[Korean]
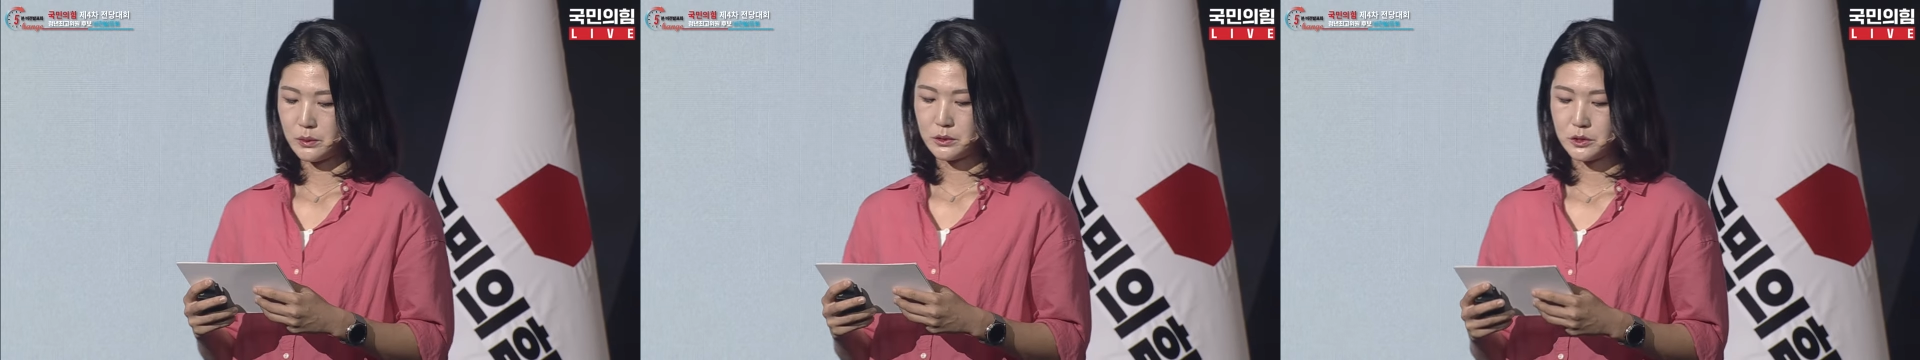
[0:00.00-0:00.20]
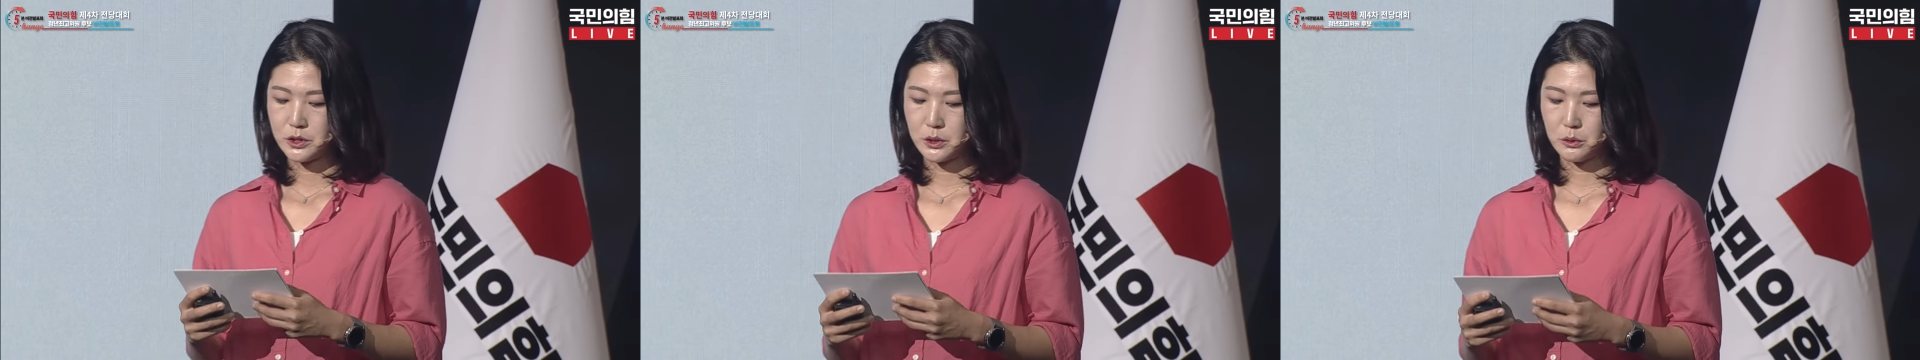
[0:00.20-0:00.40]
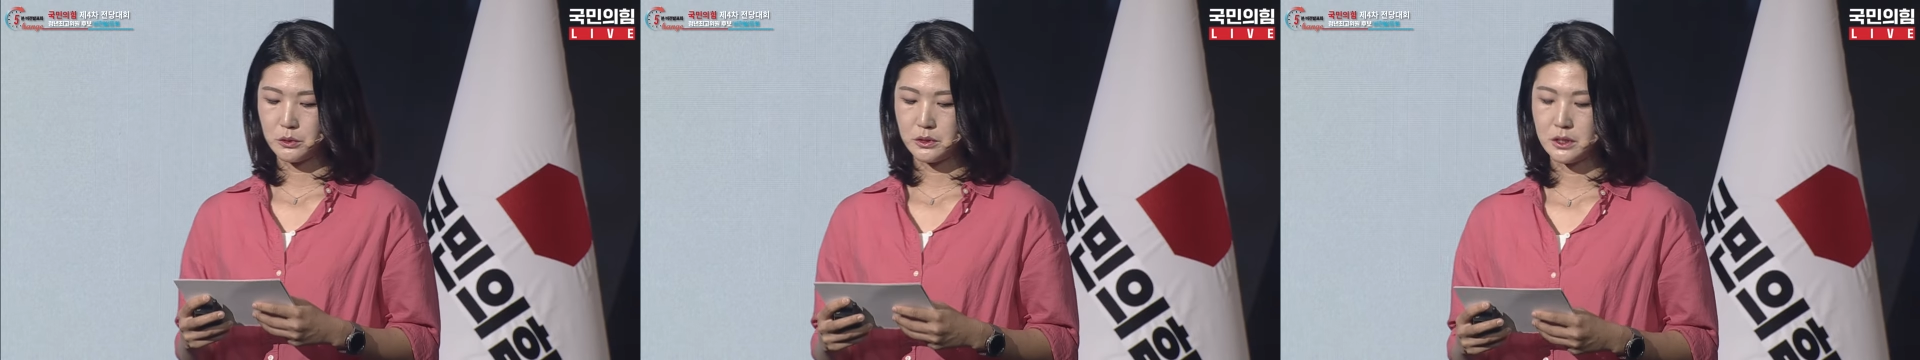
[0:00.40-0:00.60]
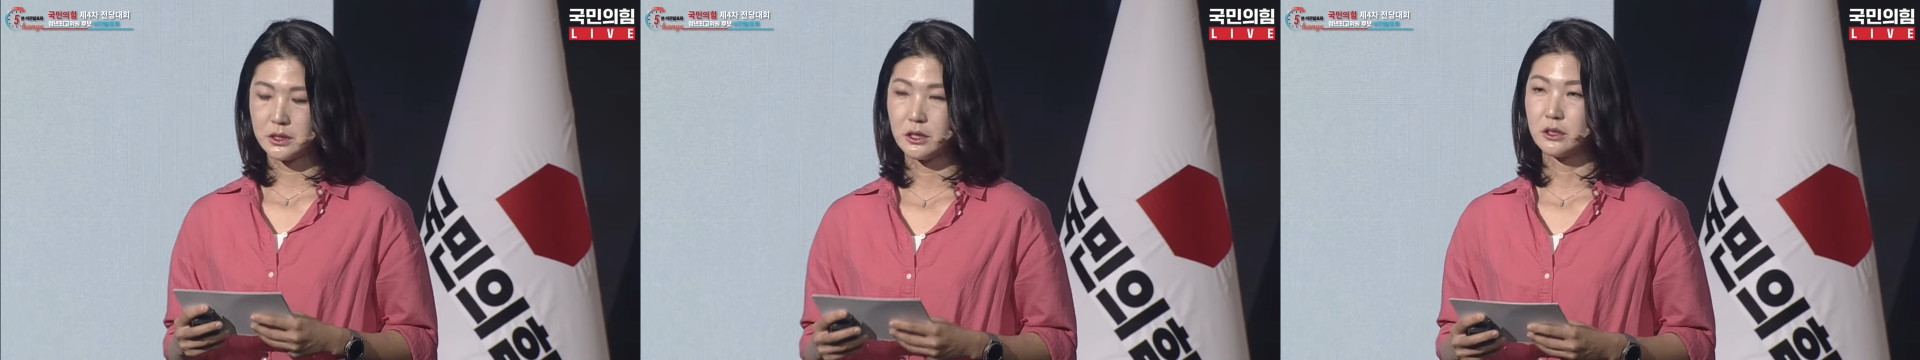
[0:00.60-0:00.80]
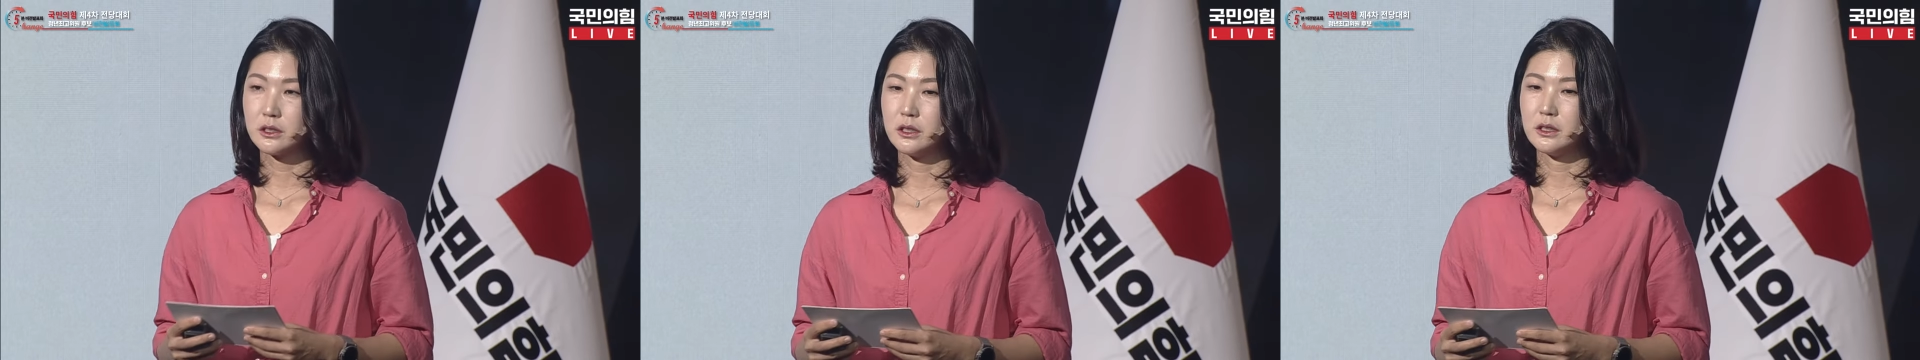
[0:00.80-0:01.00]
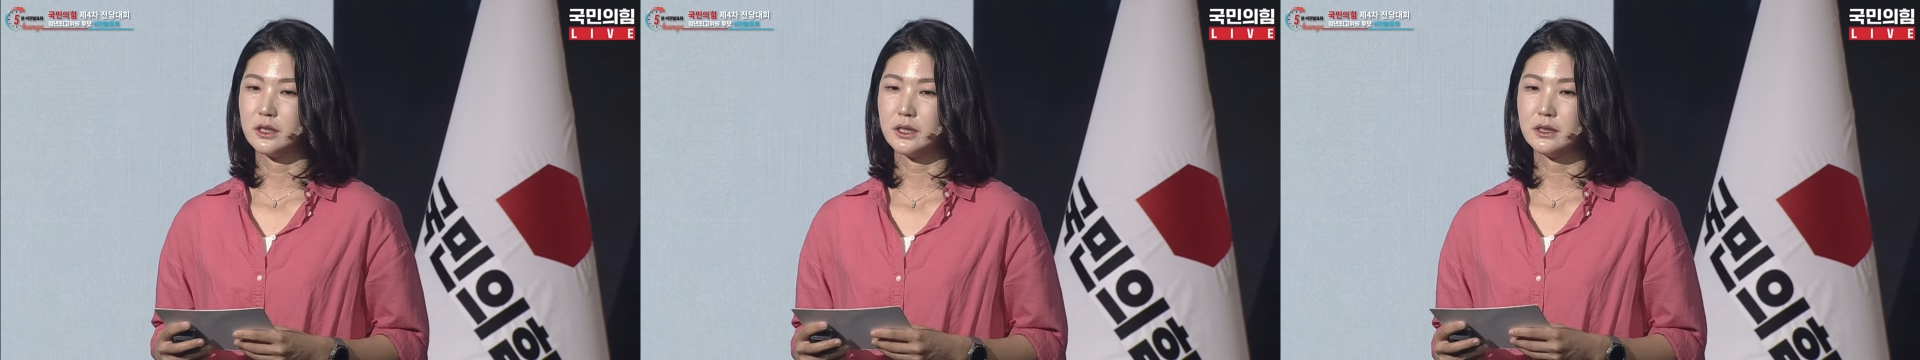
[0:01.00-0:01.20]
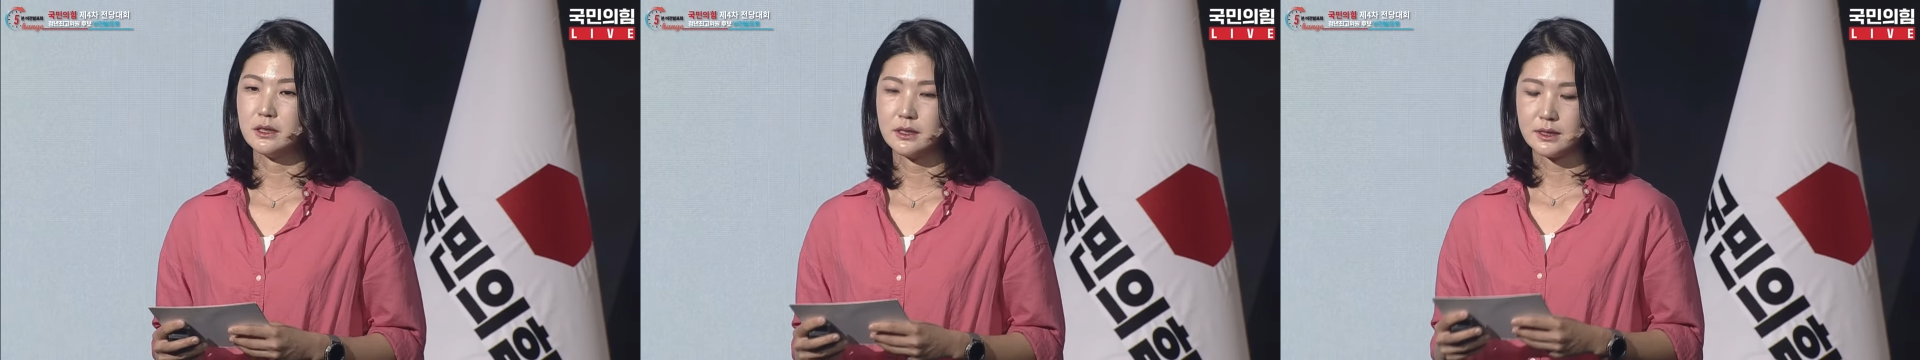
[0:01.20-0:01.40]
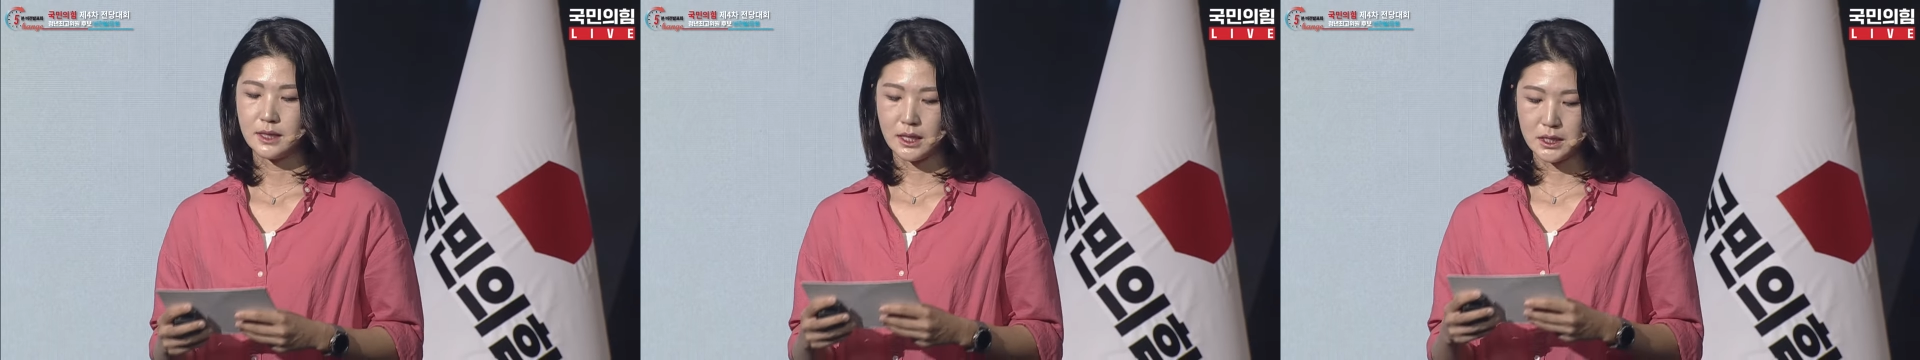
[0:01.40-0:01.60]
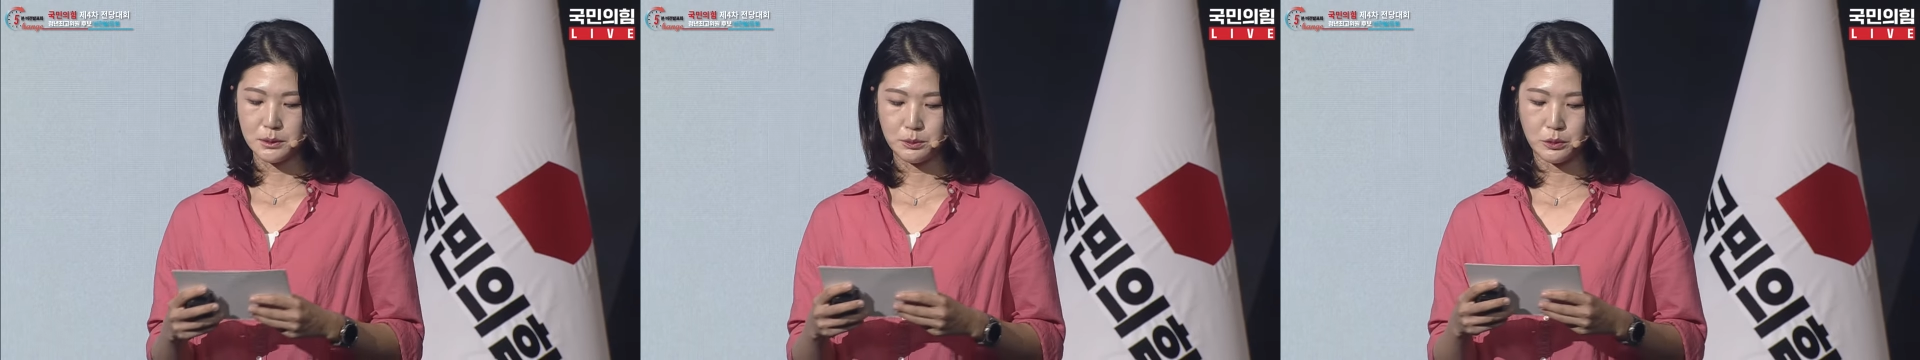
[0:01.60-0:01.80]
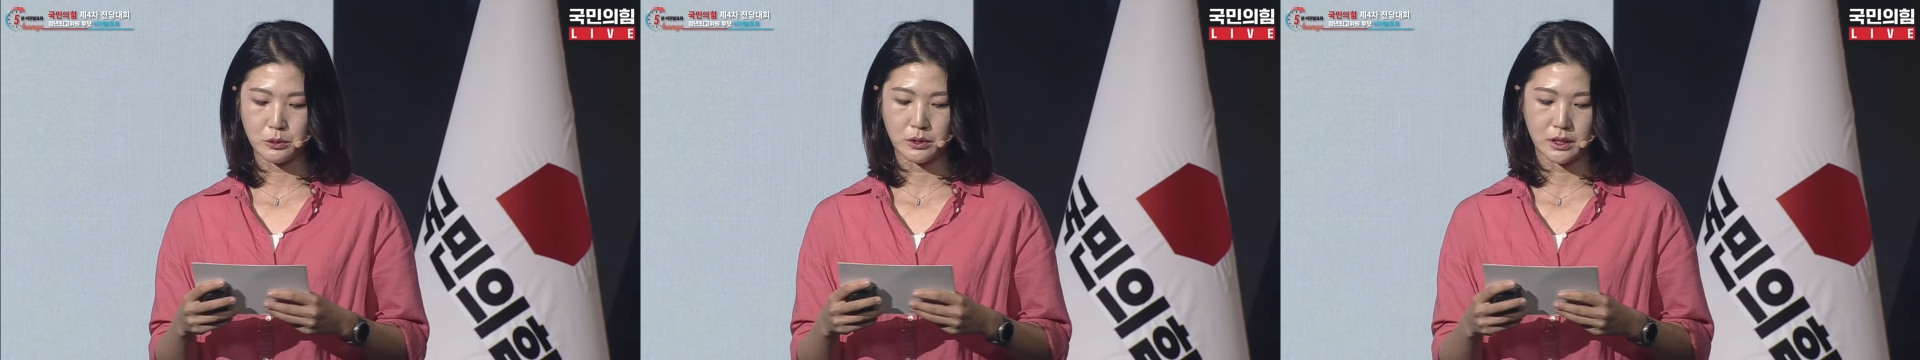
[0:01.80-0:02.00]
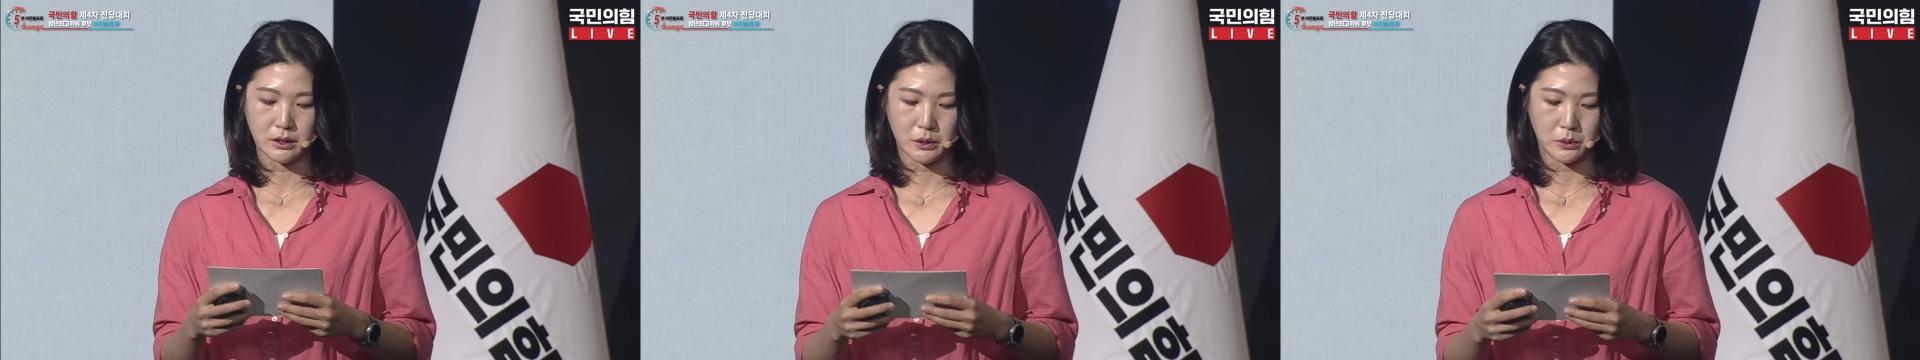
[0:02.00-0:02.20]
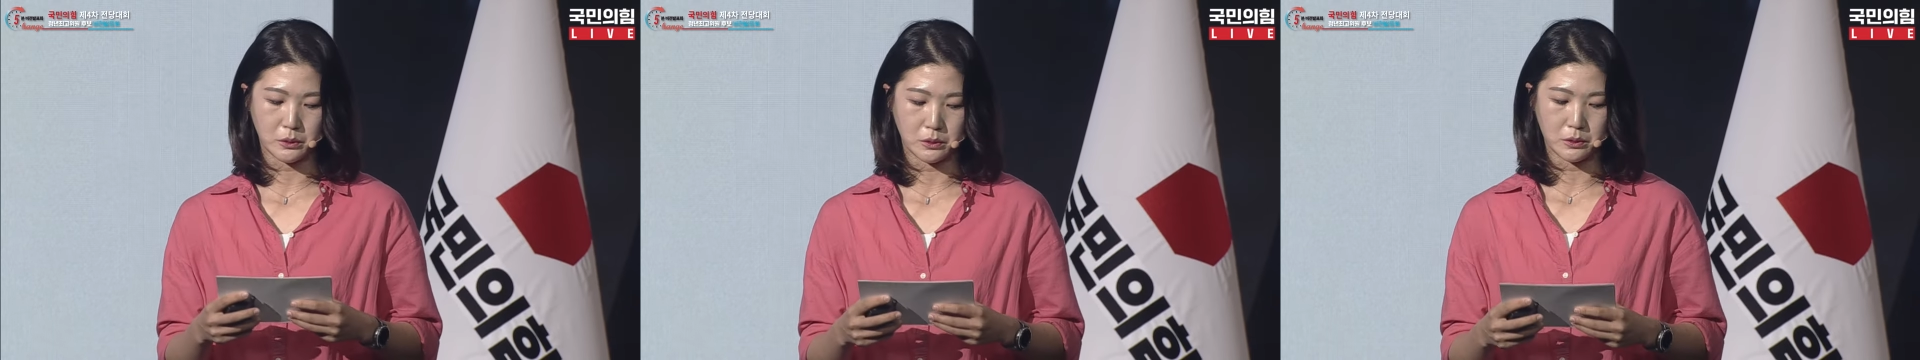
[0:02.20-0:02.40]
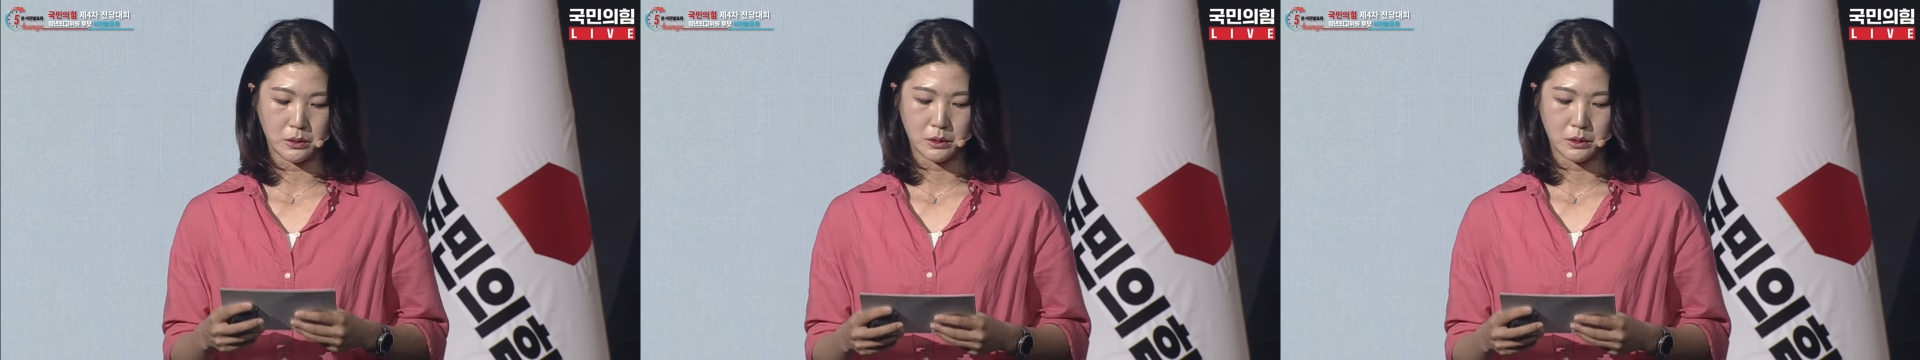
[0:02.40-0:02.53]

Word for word: 쉬고 있는 청년은 40%나 되고